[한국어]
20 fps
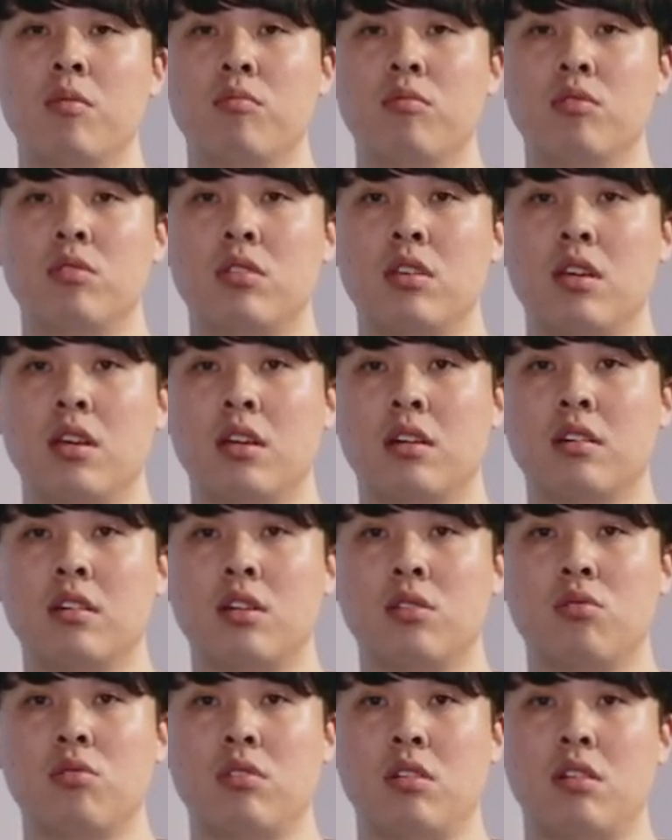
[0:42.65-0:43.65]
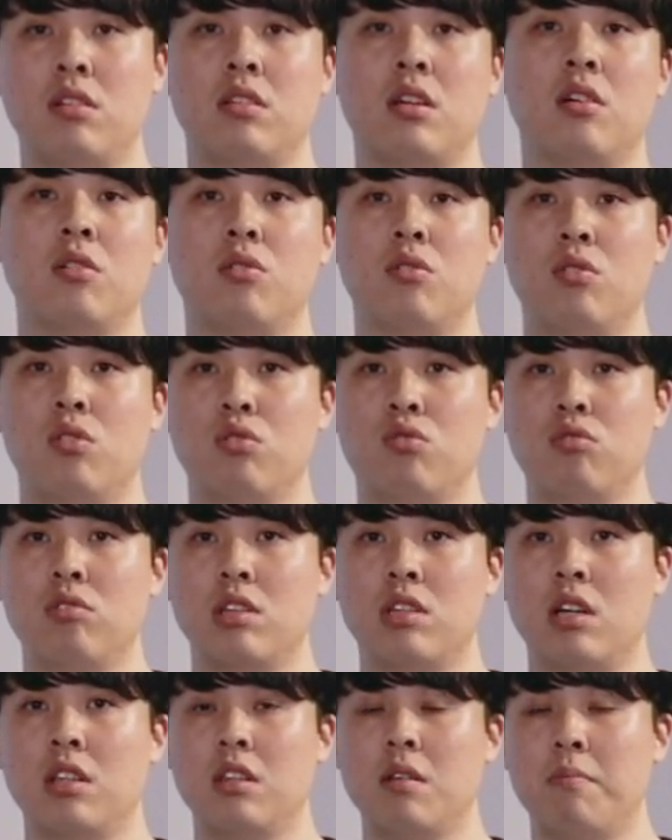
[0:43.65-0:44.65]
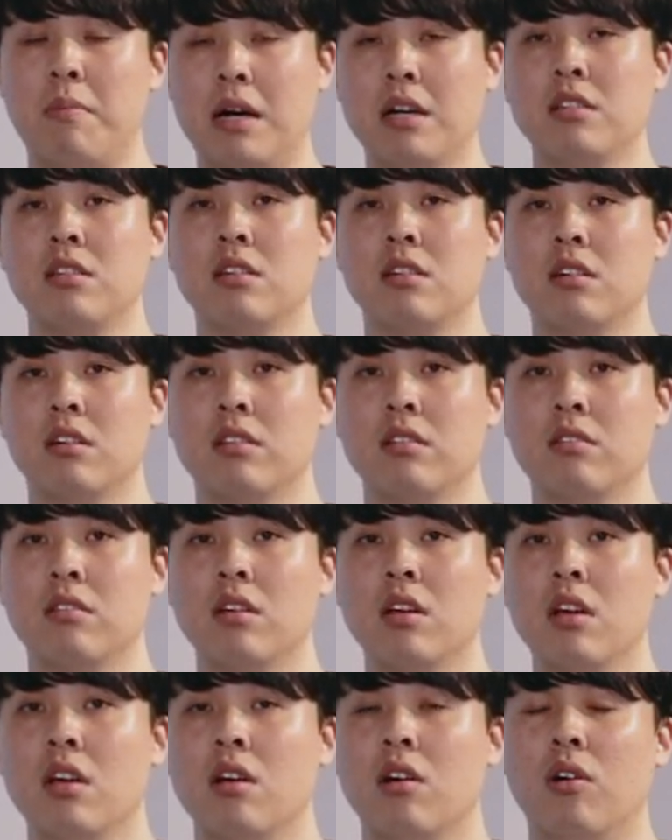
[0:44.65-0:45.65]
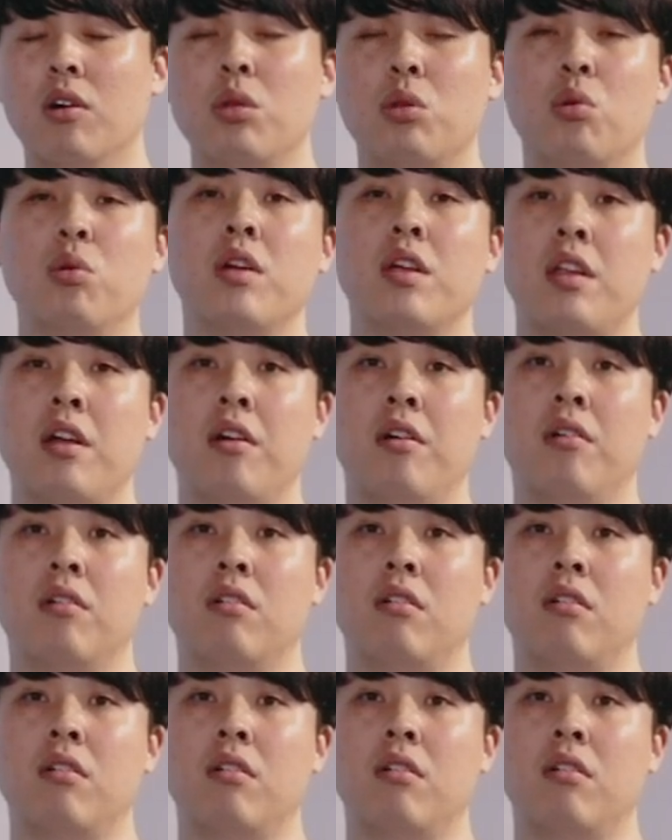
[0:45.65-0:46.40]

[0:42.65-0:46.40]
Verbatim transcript: 문제 글의 소재를 찾고 주제 찾는 방식은 거의 동일해요.